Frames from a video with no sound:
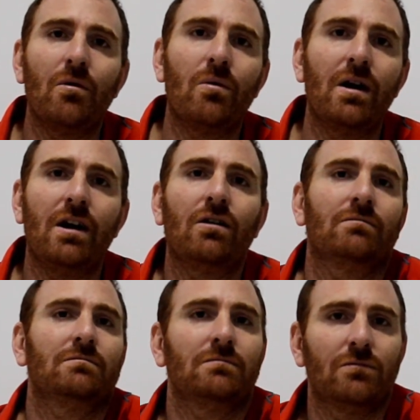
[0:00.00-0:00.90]
bueno,
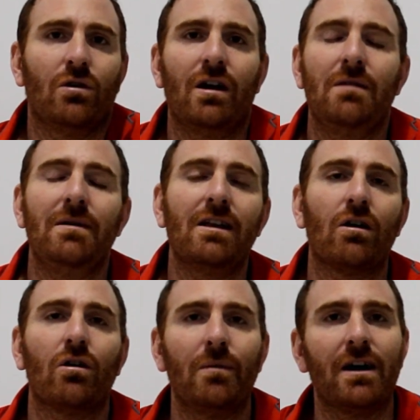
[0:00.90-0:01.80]
nos han invitado a
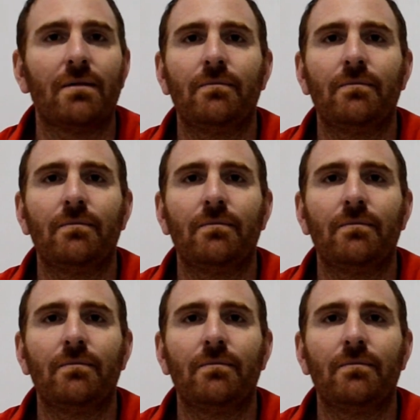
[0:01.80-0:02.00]
comer,